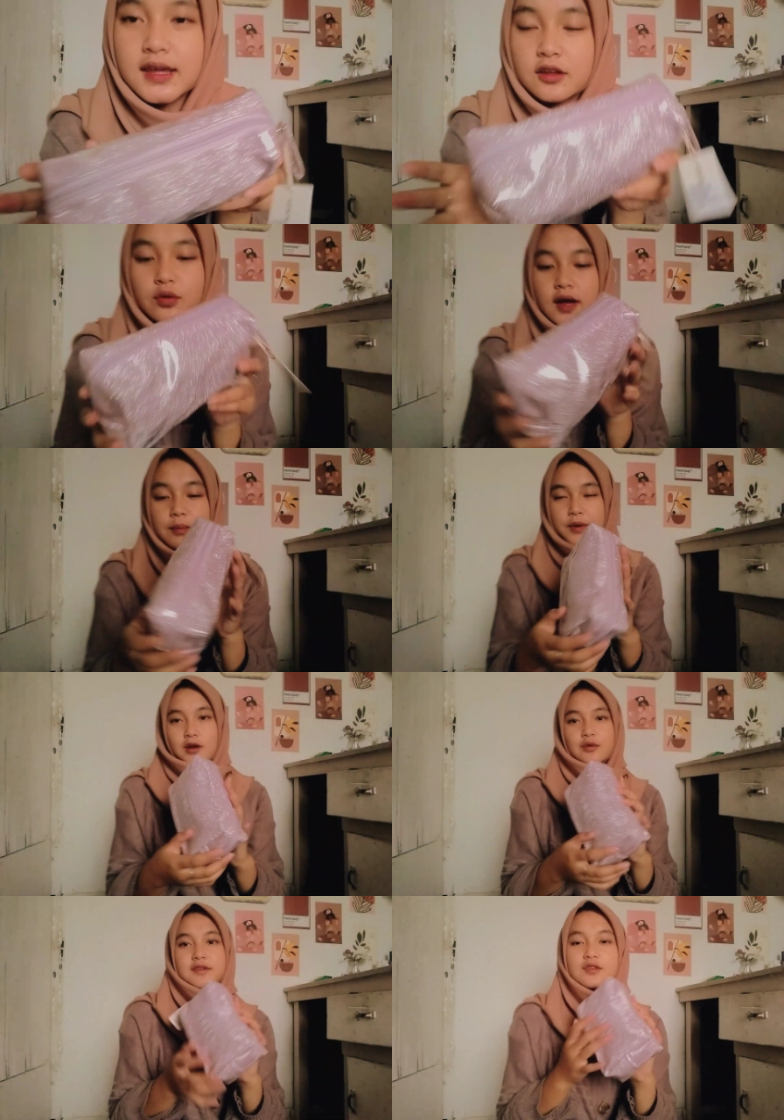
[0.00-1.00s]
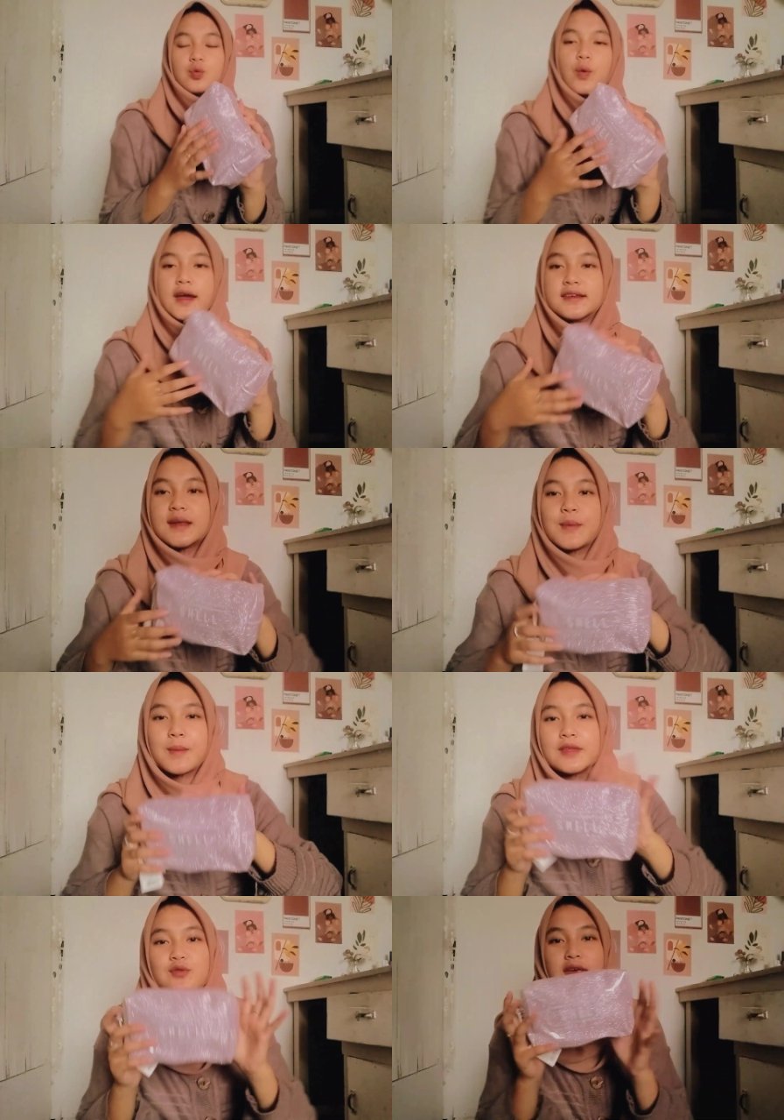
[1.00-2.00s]
ini tuh nggak perlu sesuai sama
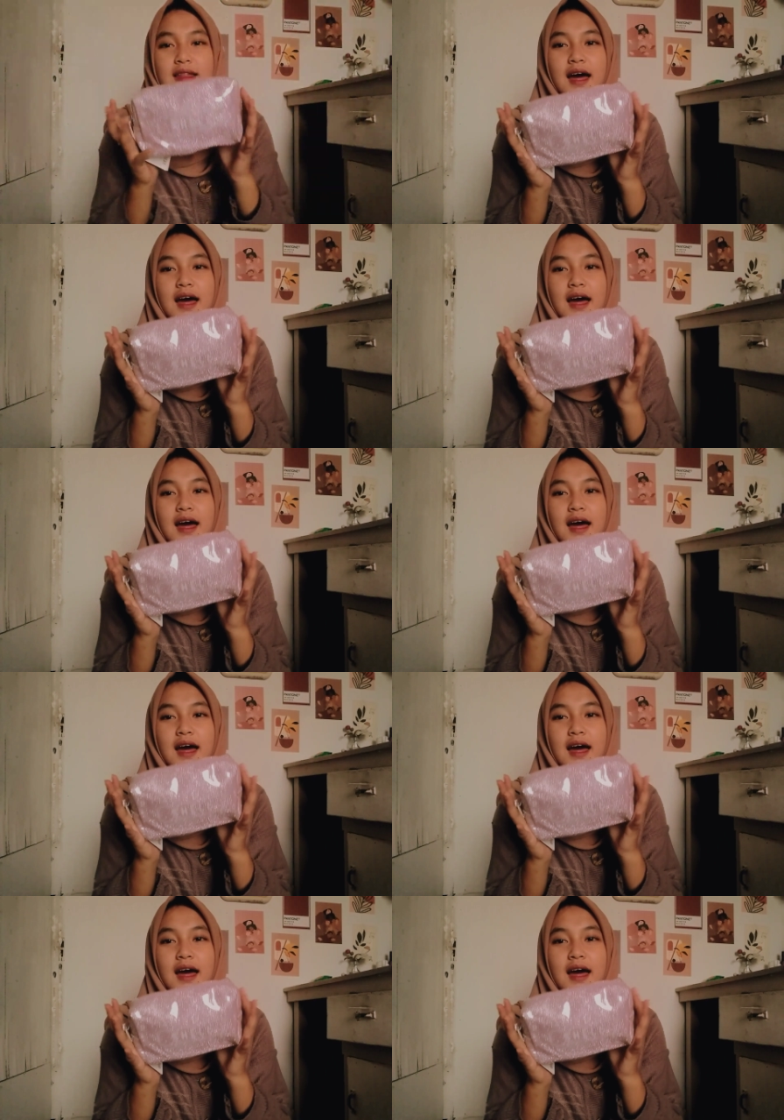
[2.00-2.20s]
baju kita